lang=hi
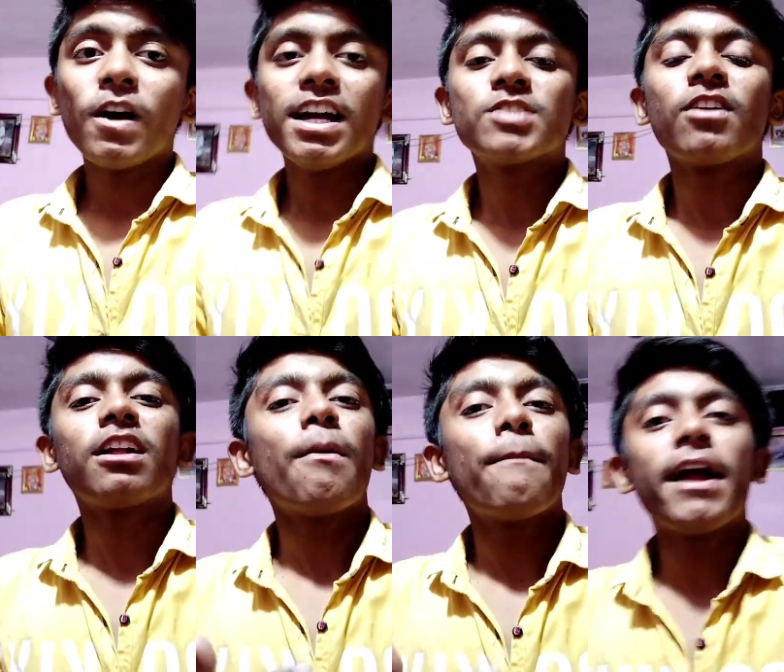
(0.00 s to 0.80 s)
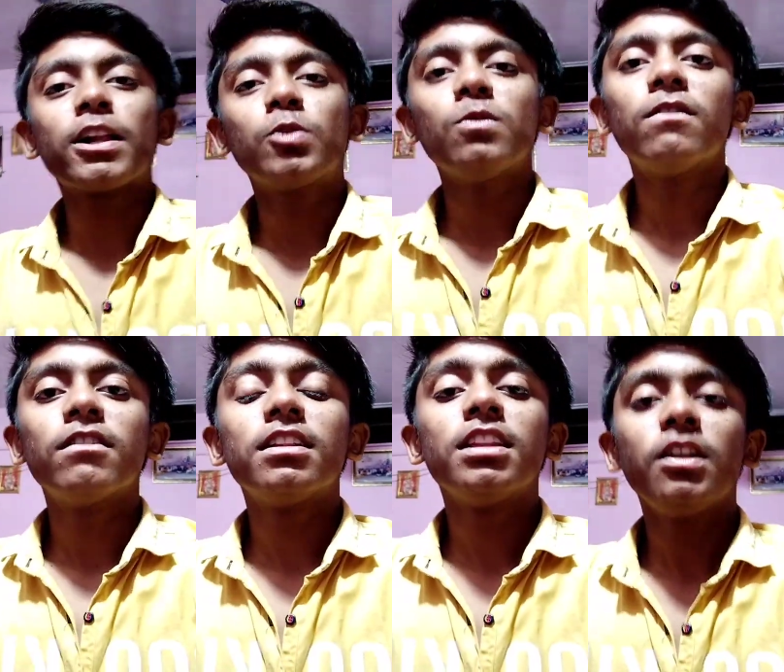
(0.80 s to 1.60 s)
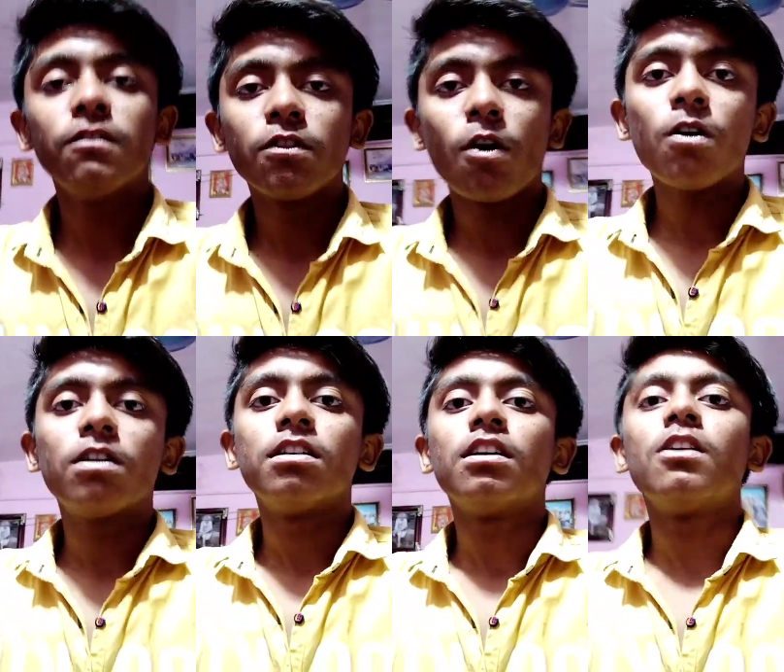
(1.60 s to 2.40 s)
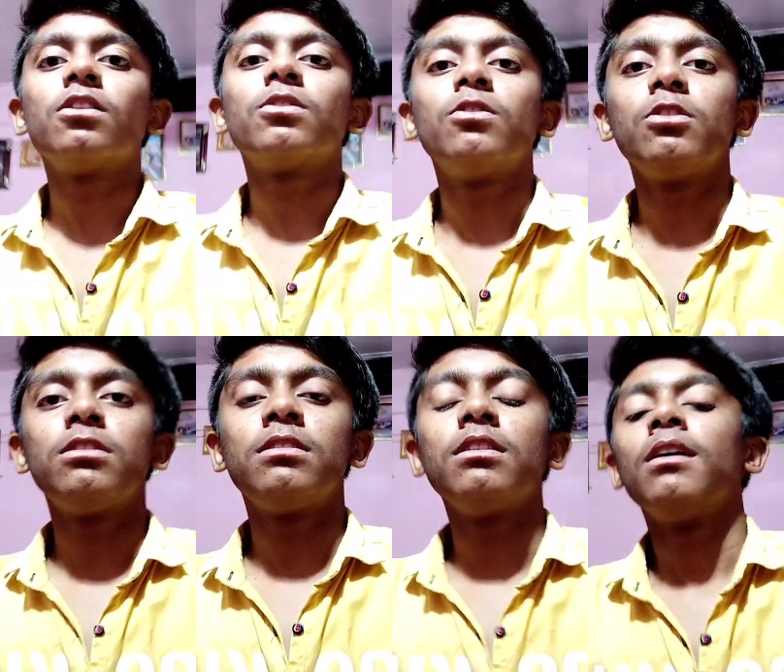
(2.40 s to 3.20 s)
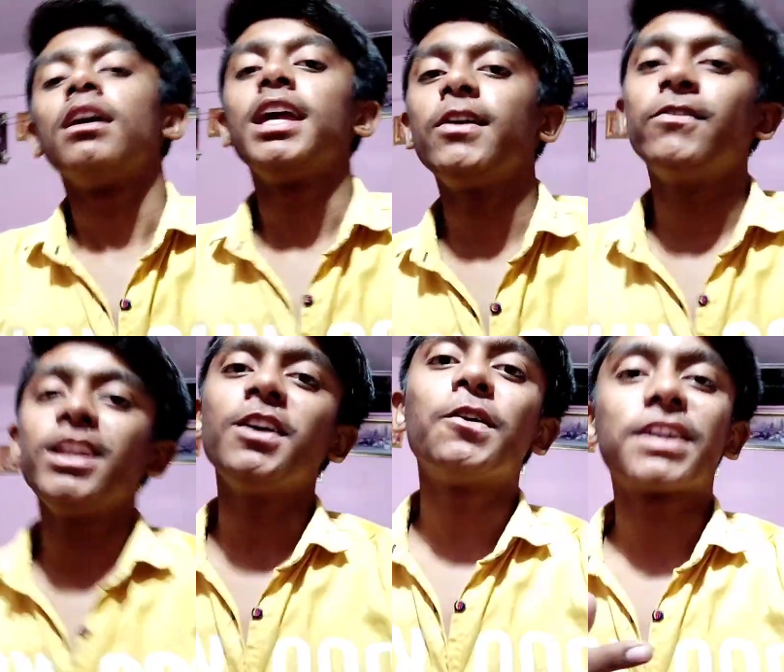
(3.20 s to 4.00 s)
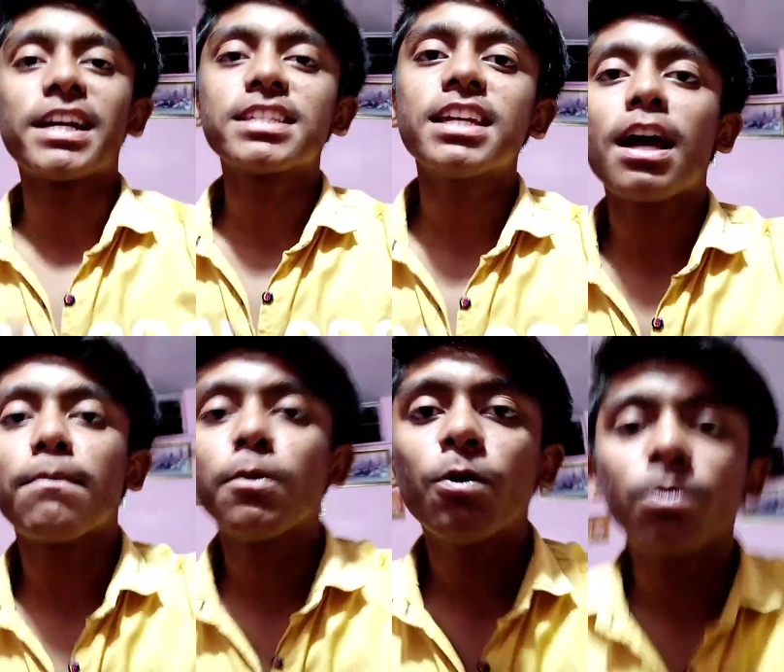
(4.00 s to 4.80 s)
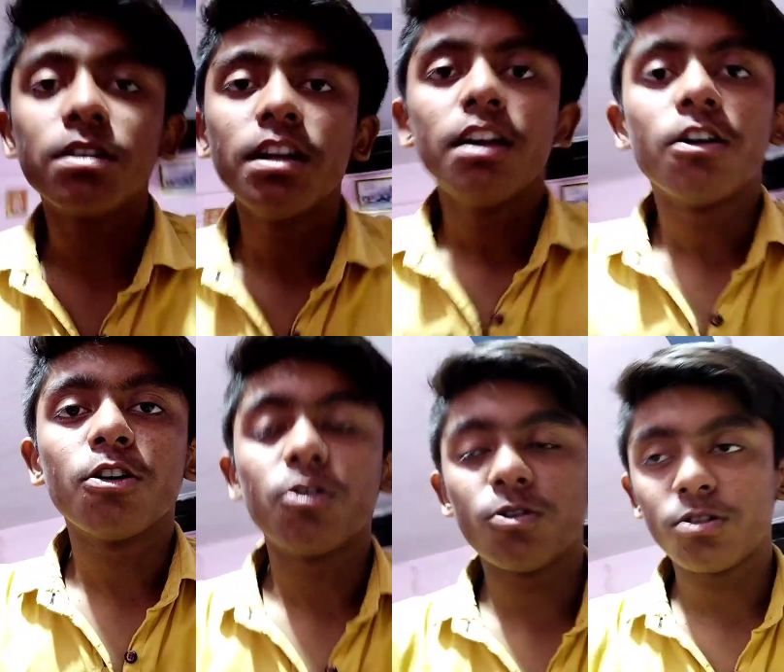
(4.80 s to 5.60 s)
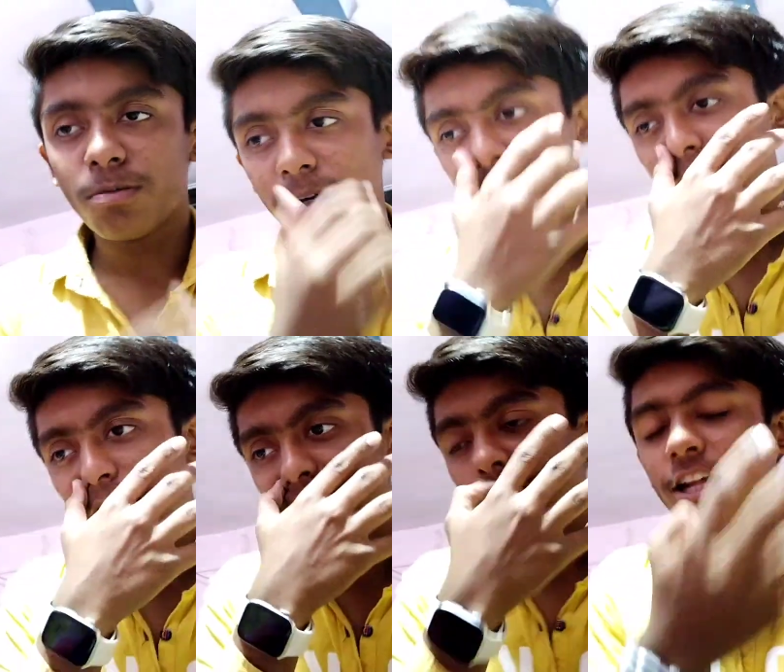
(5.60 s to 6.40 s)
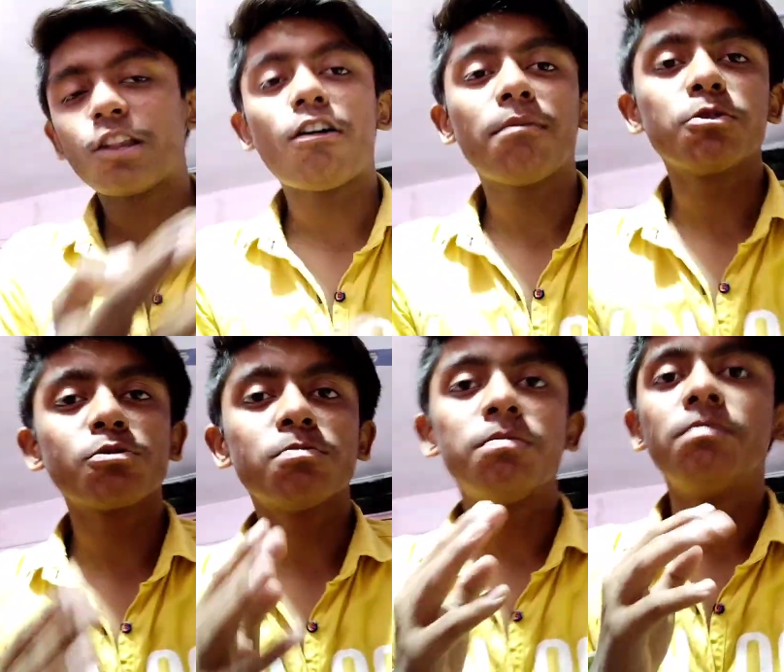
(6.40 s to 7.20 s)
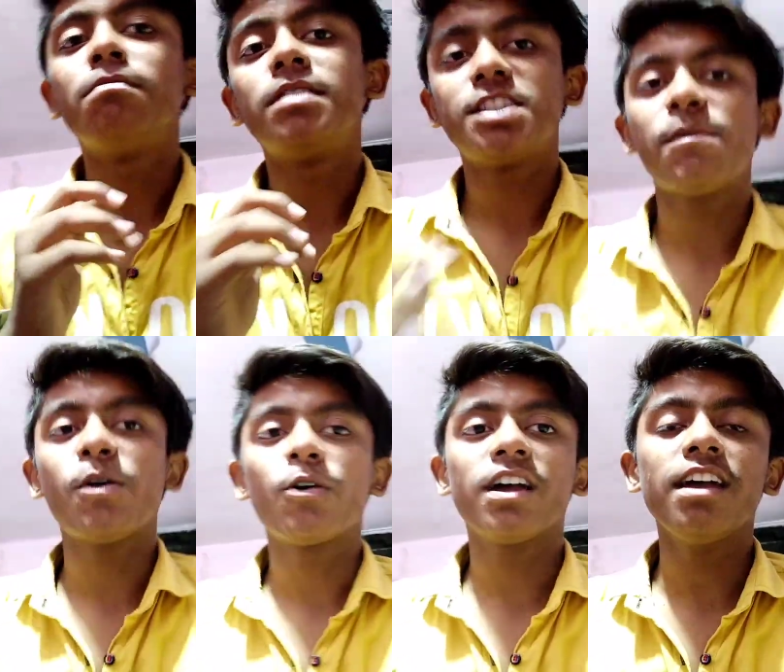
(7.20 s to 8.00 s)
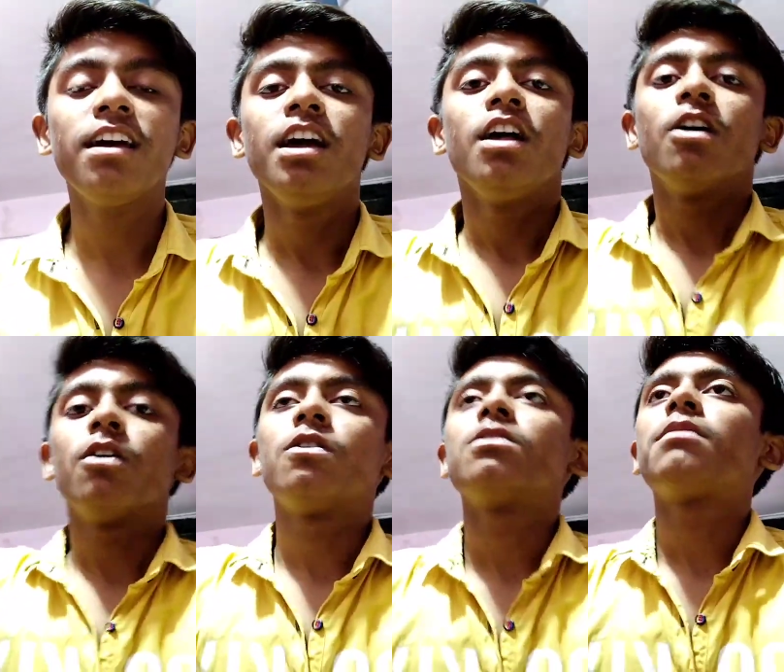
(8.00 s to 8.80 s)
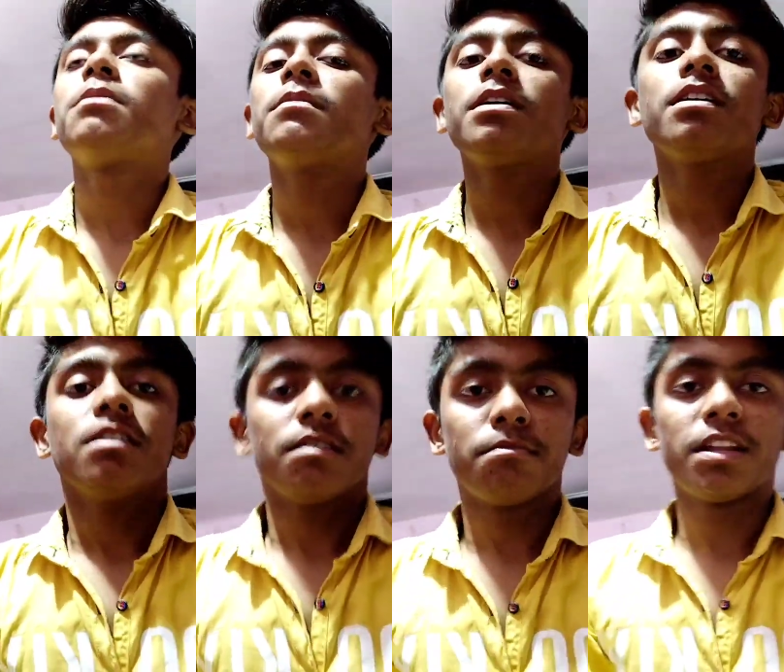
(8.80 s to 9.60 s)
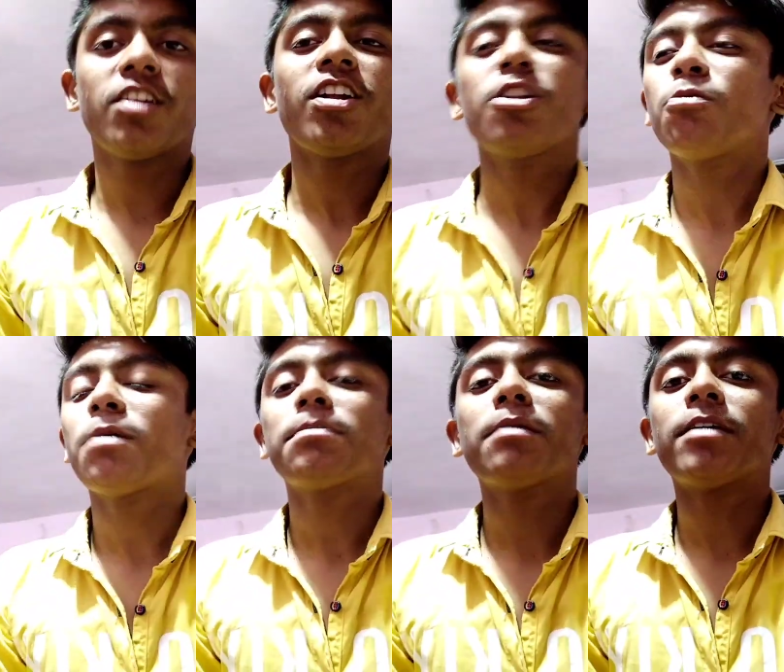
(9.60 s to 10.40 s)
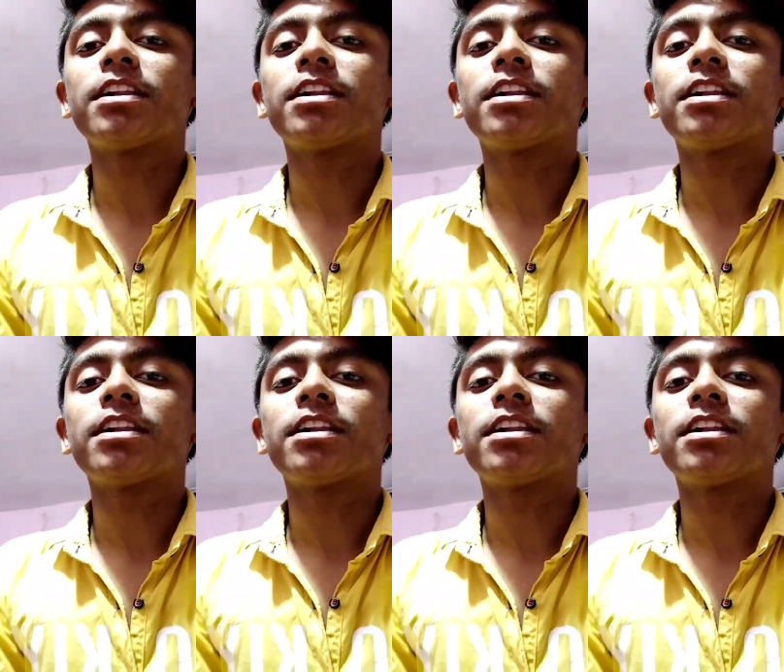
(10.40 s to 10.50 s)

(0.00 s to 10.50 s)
गाइस वेलकम बैक टू अवर न्यू व्लॉग और गुड इवनिंग और कैसे हैं आप लोग और मैं आशा करता हूँ आप लोग मज़े में होंगे और अभी मैं मंदिर वाले रूम में अपने